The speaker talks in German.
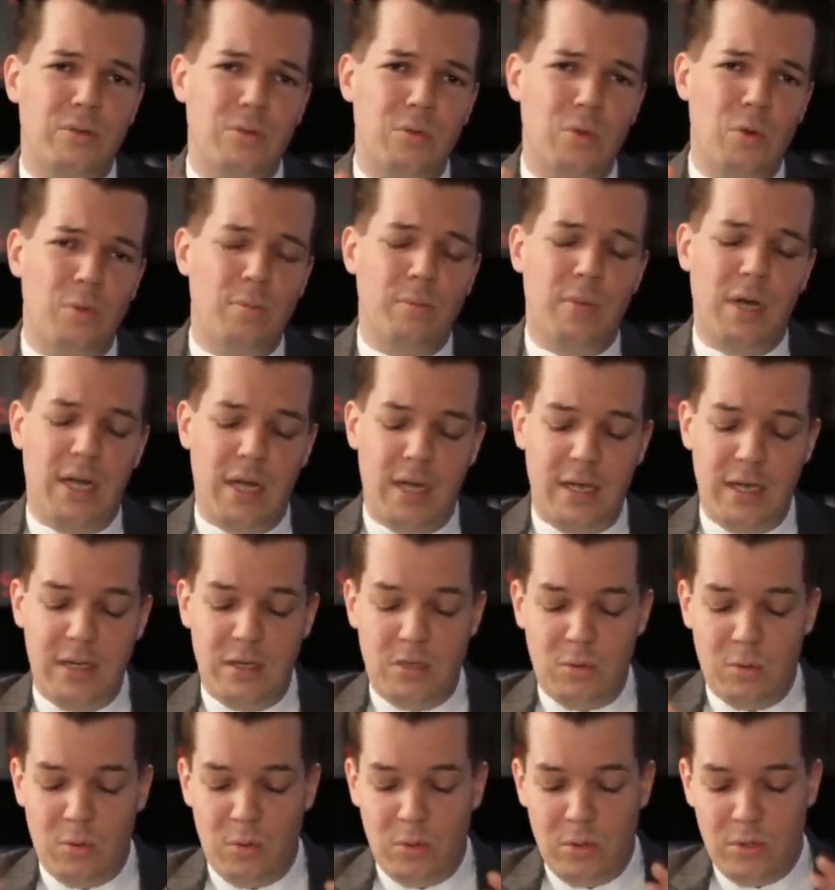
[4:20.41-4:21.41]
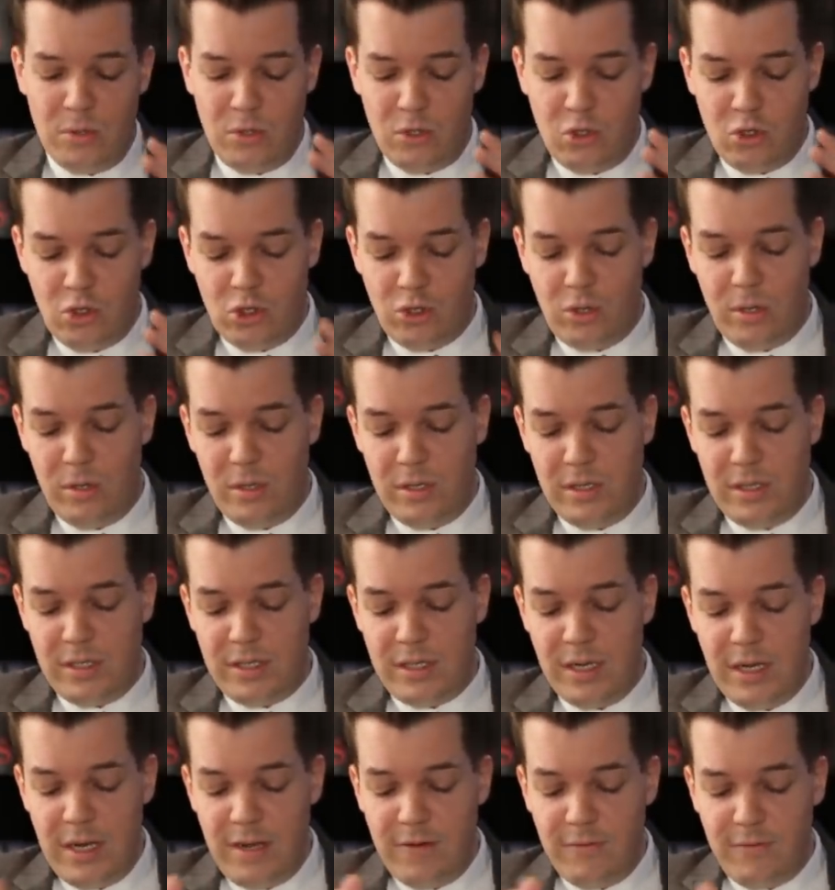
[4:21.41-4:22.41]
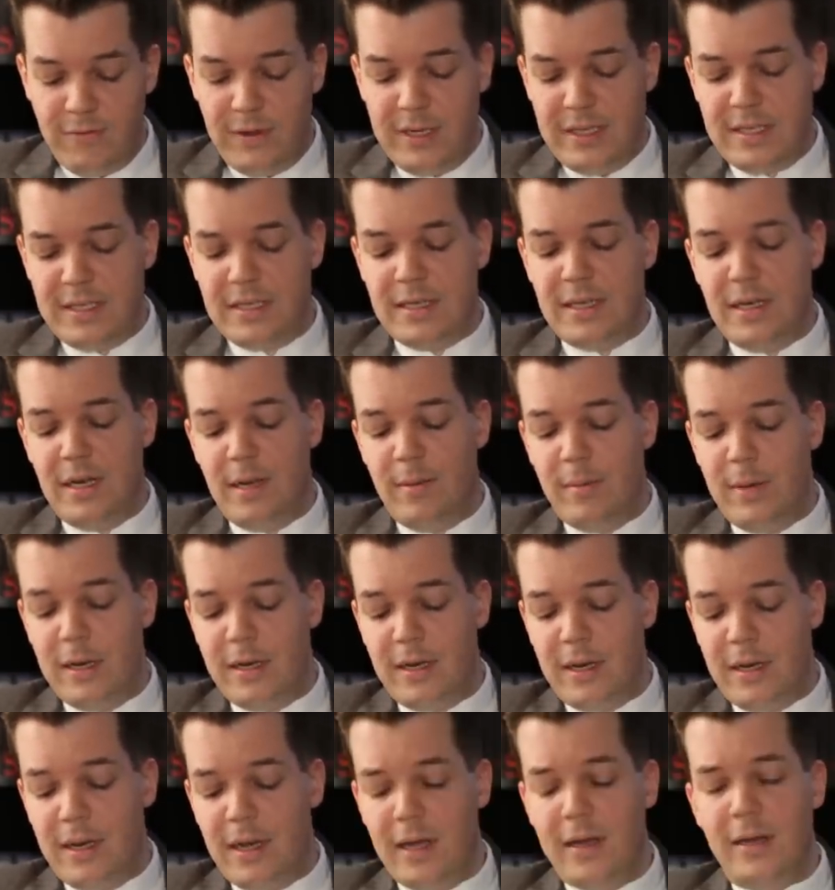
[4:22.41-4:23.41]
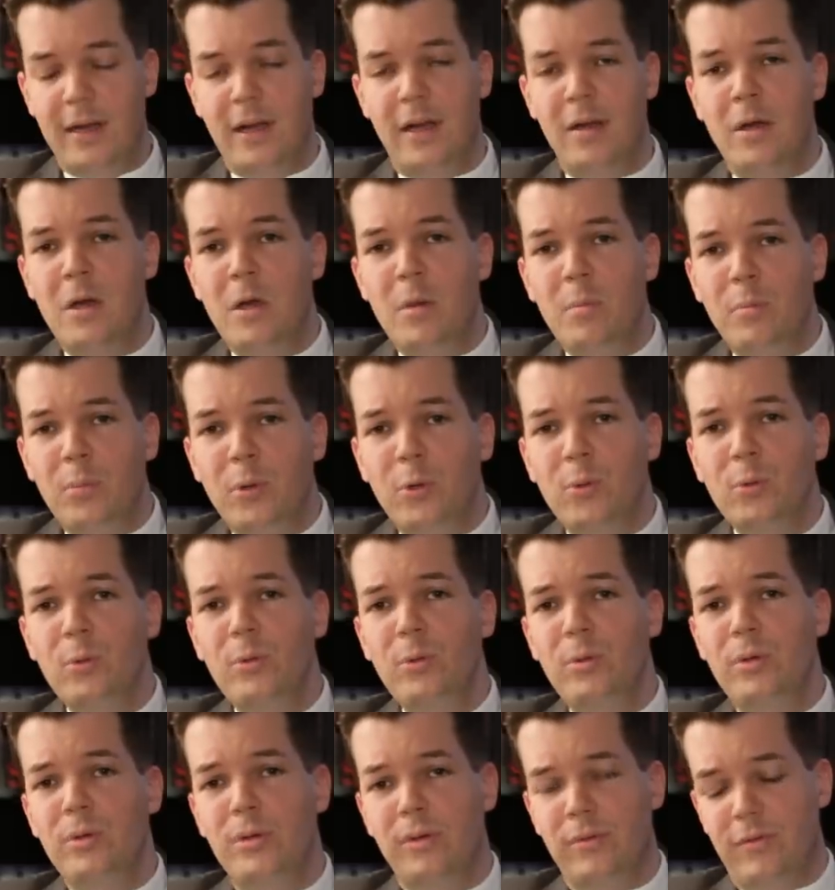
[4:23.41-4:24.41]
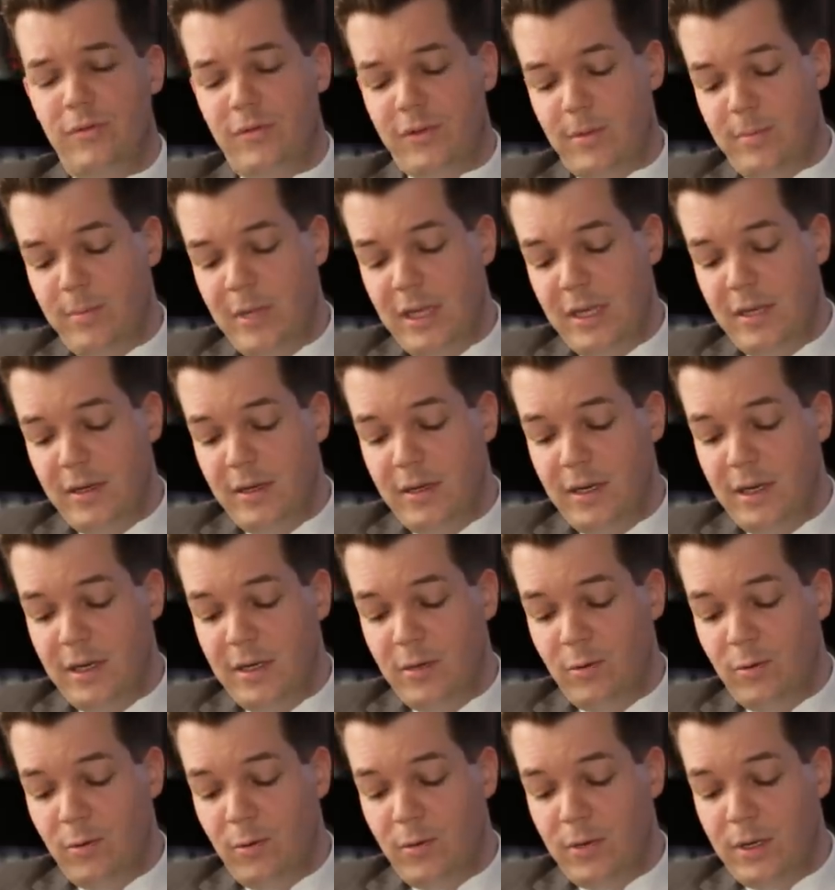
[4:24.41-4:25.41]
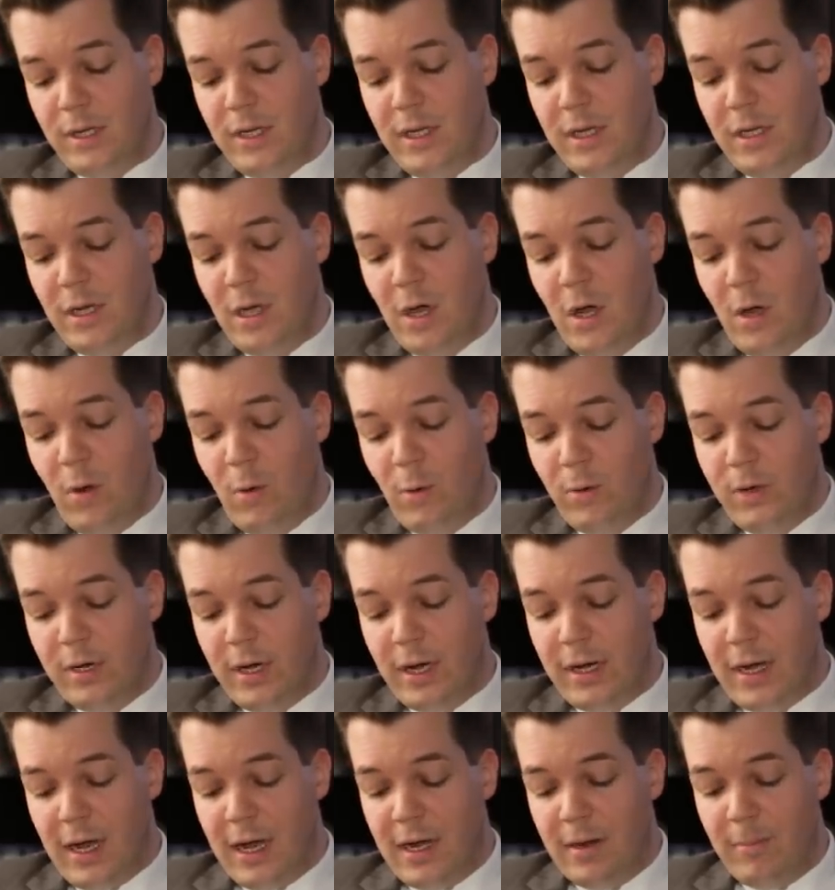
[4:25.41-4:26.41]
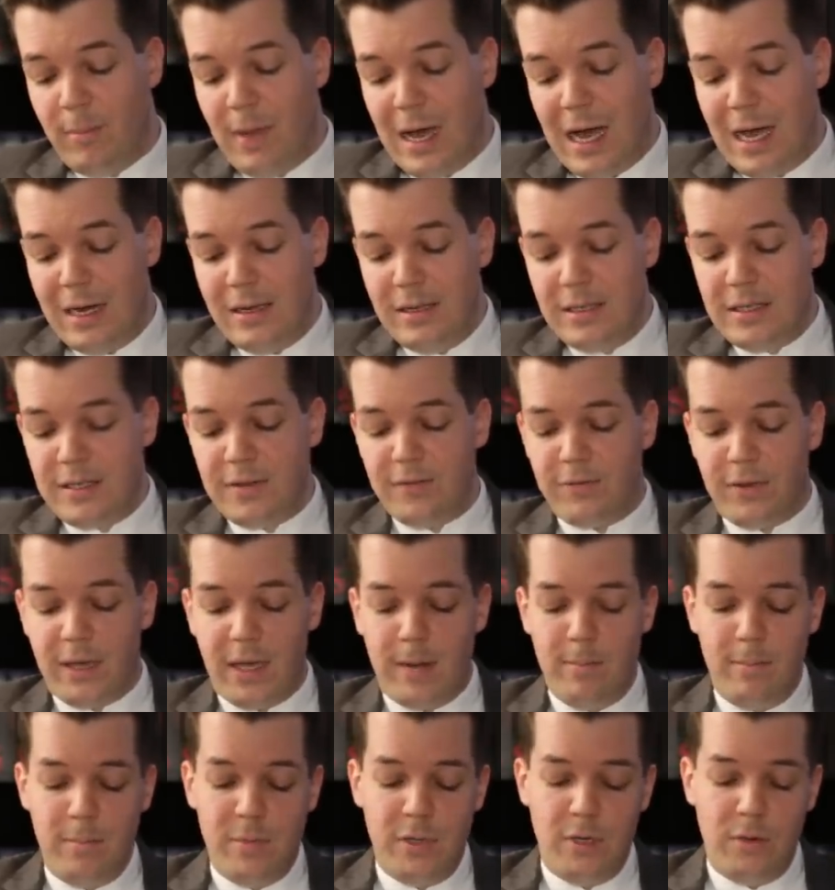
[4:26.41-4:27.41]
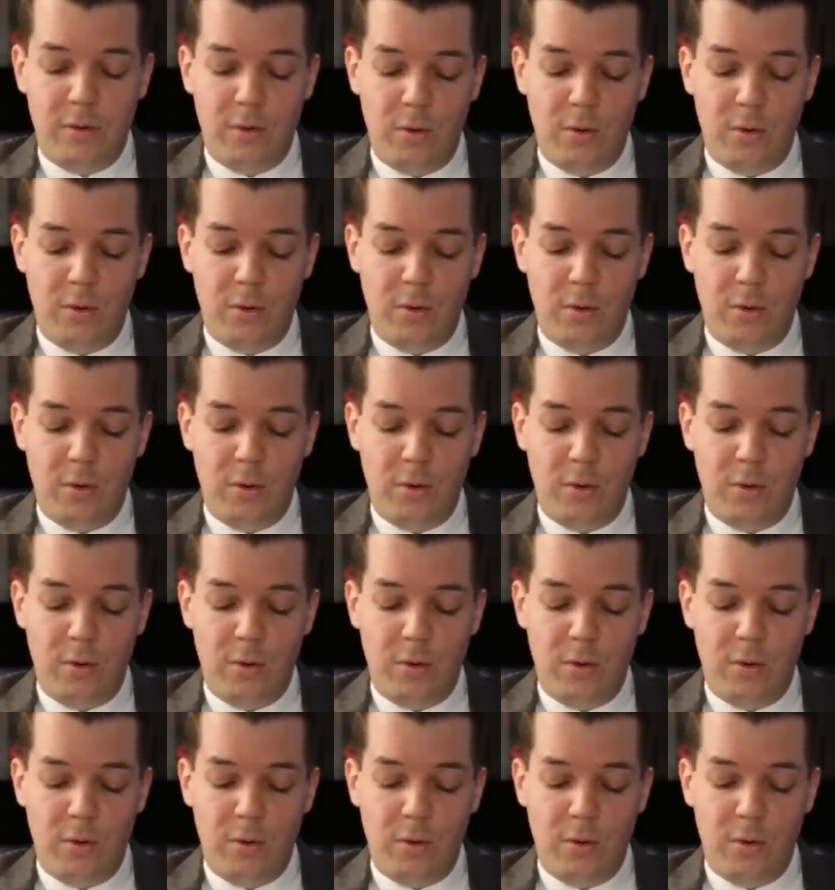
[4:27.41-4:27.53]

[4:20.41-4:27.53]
Dummheit und Stolz festklammert an einer prüden Familienideologie und an einem alles fremde,